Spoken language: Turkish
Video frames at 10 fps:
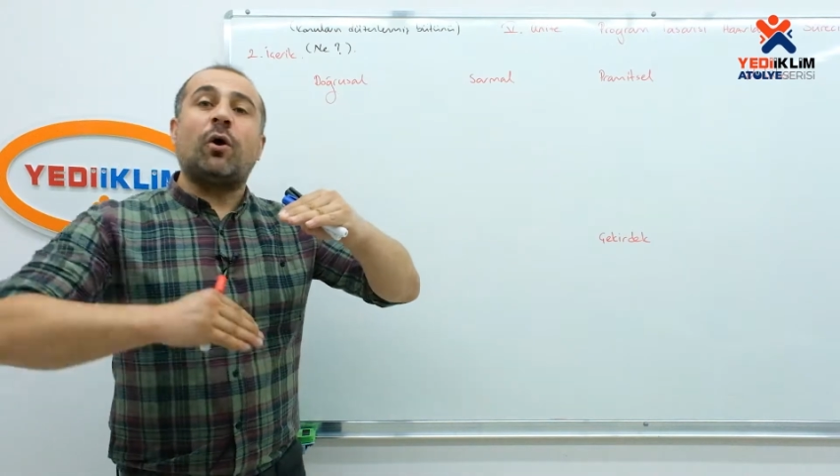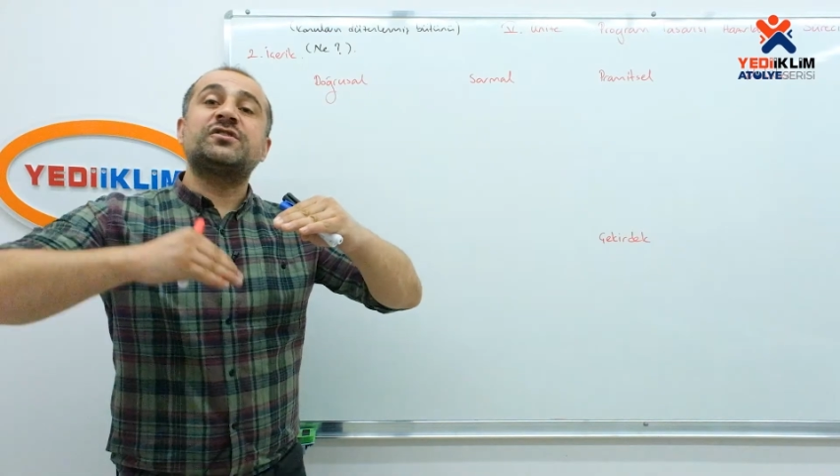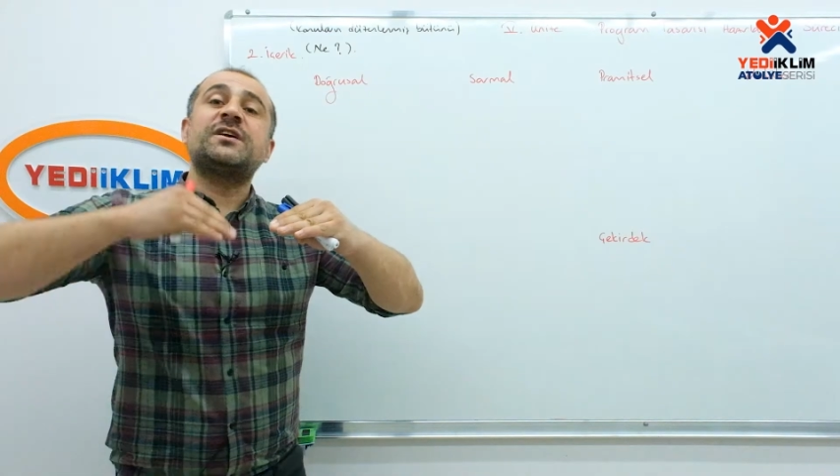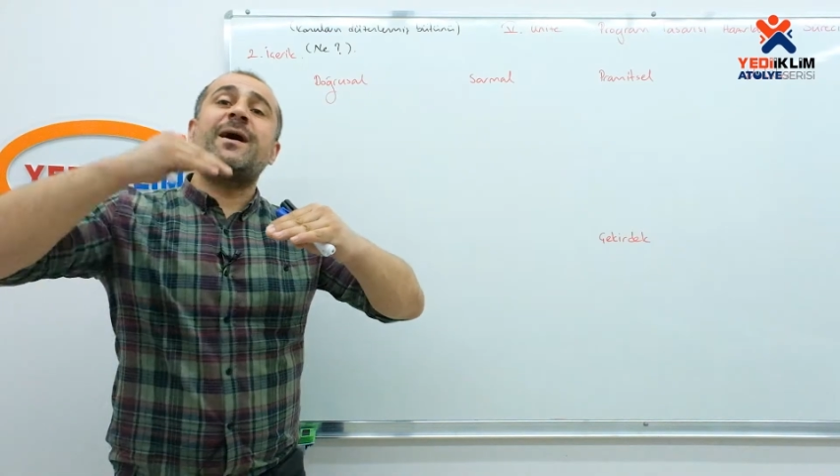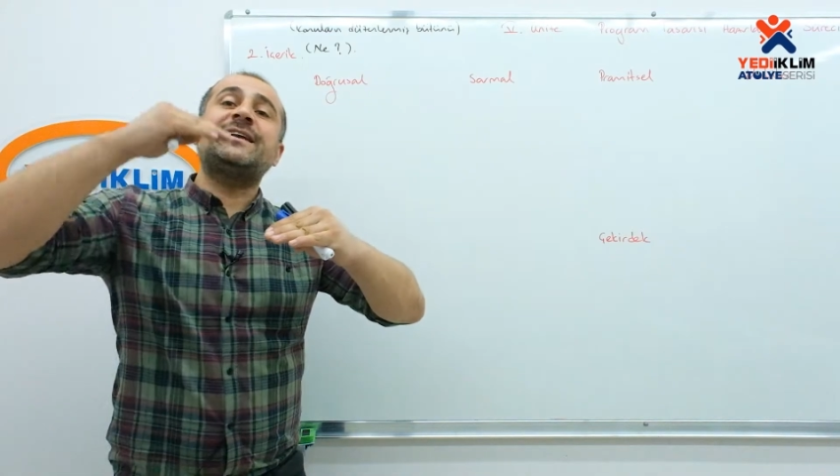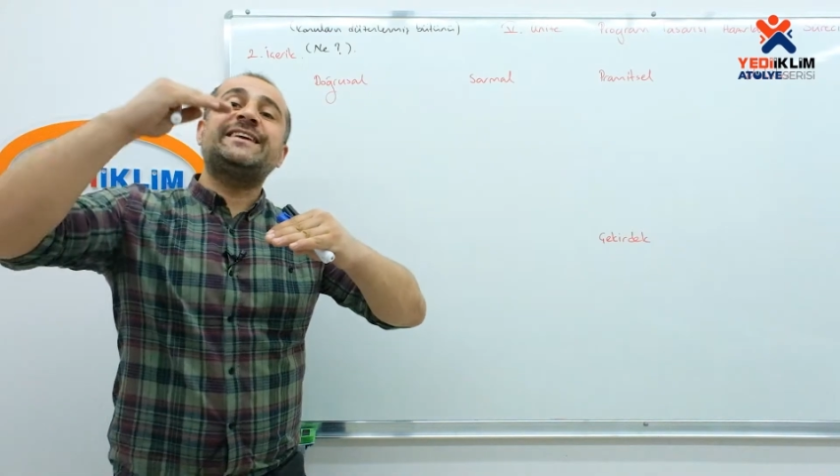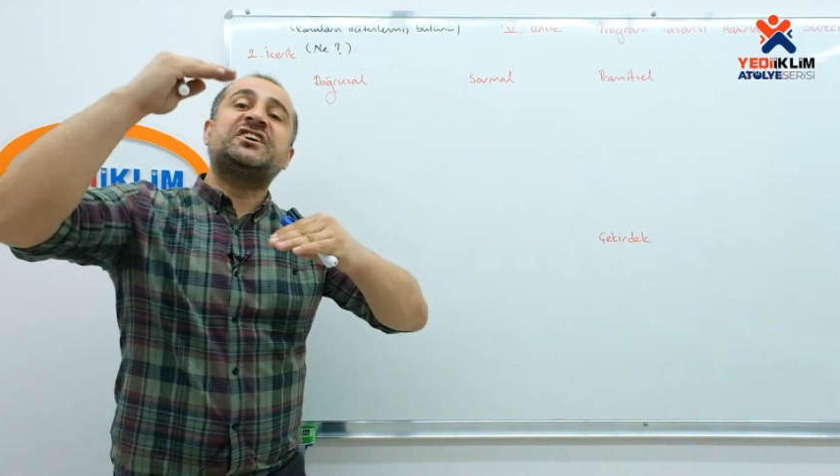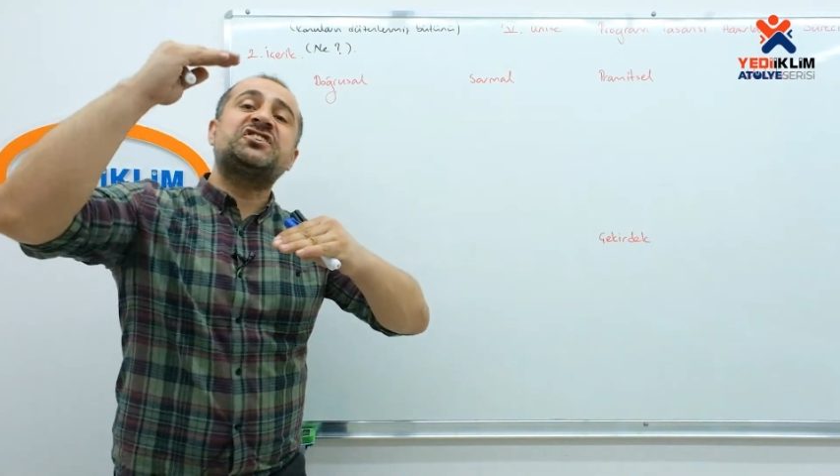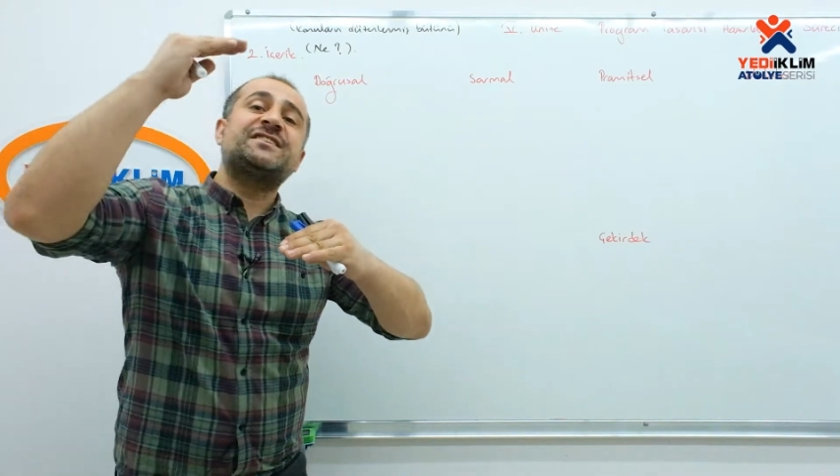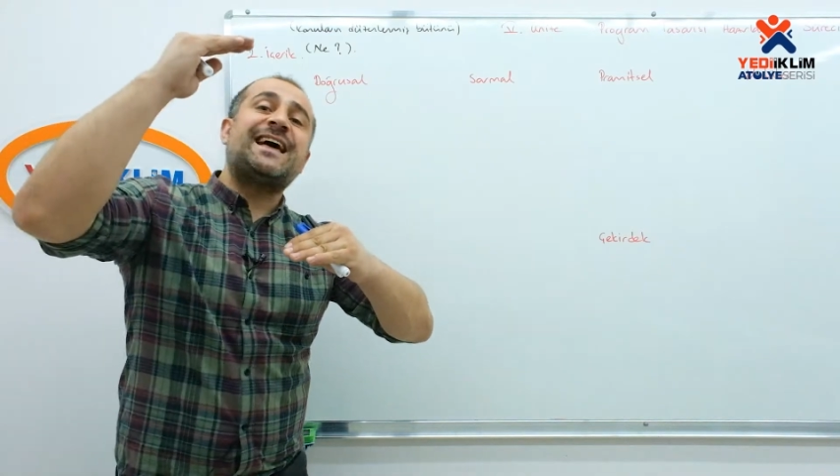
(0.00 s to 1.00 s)
o zaman
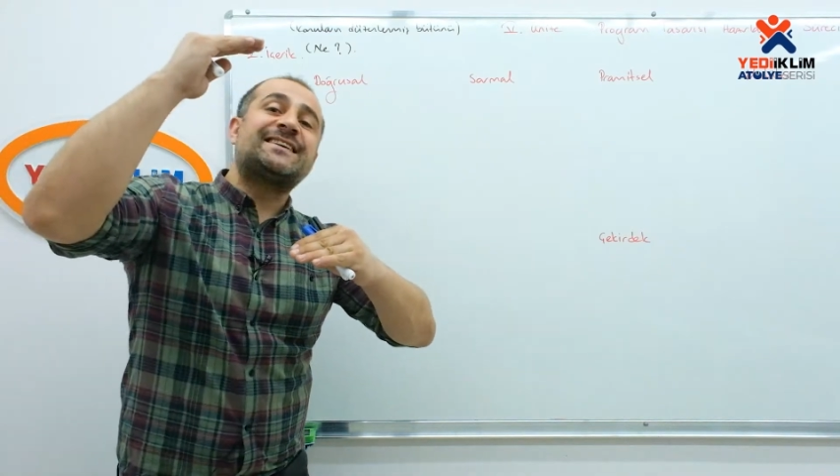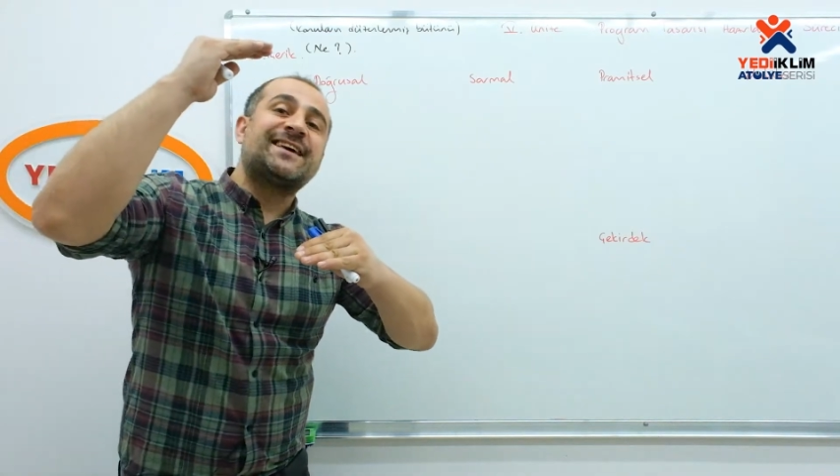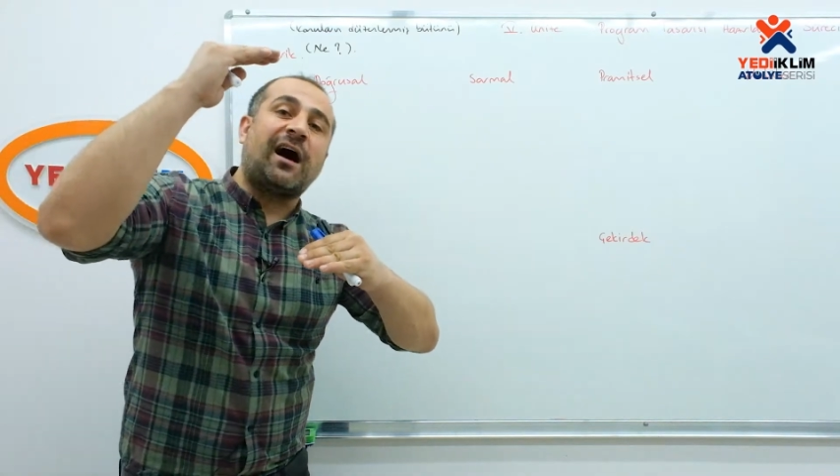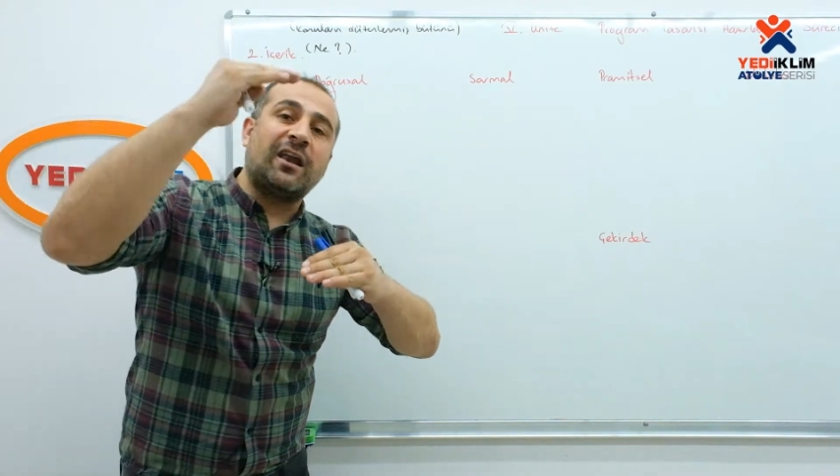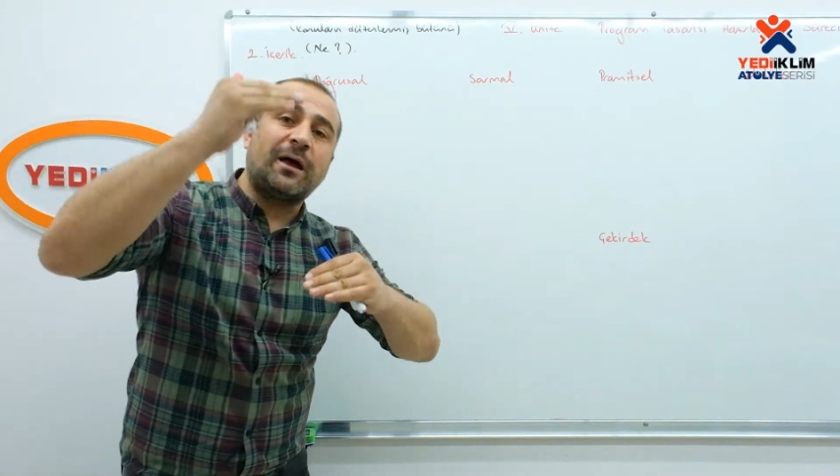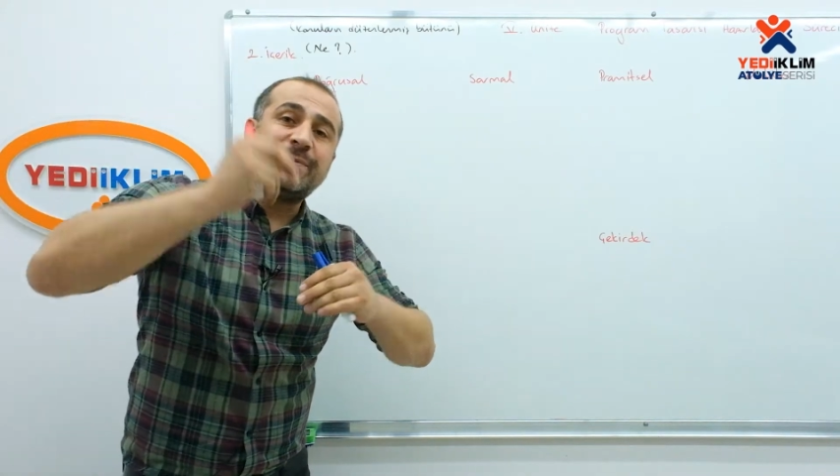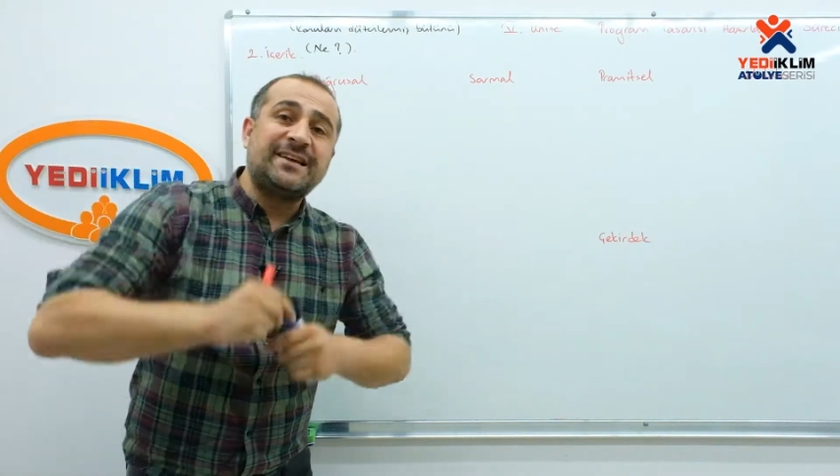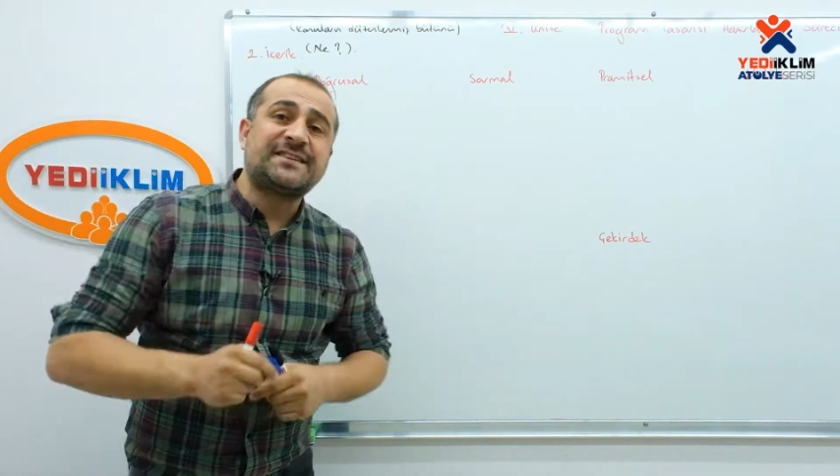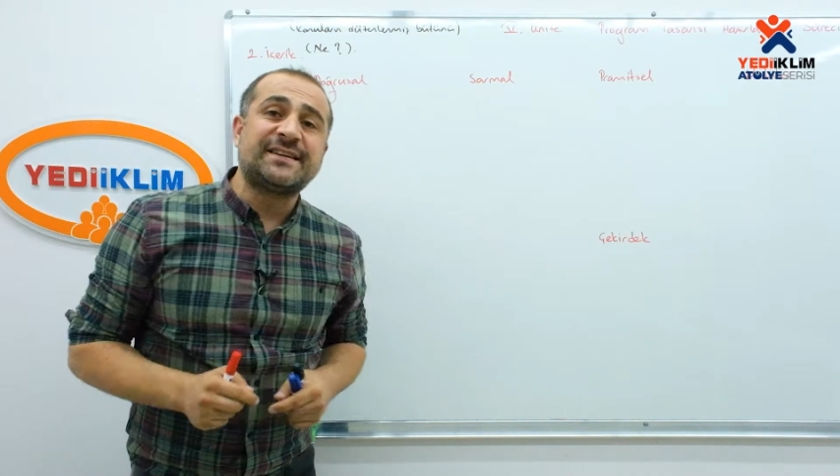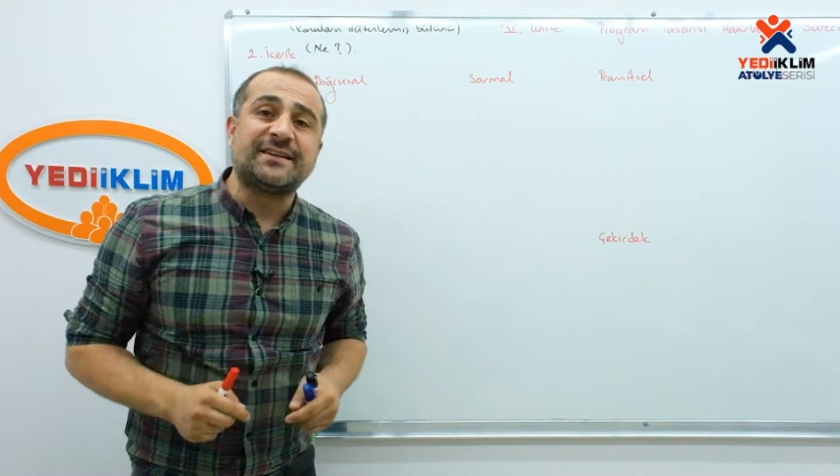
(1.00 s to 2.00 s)
ikinci dersi
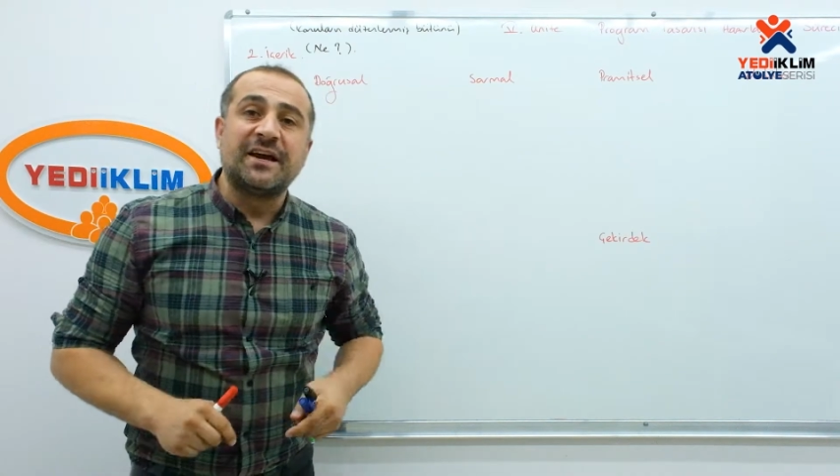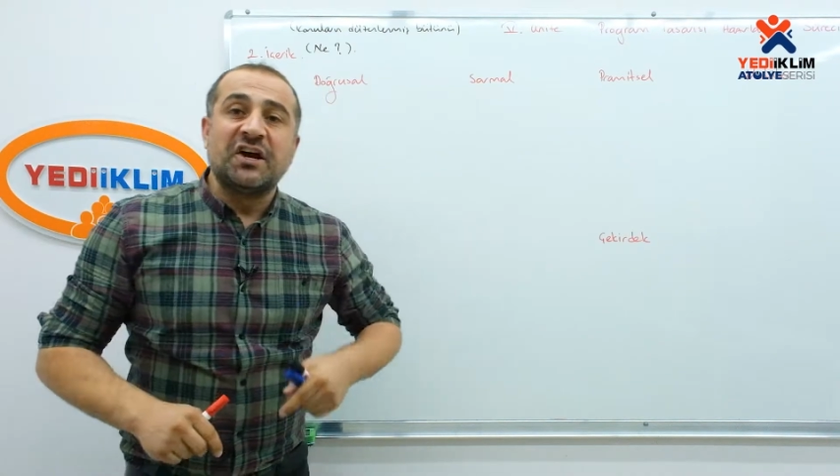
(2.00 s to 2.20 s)
alabilirsin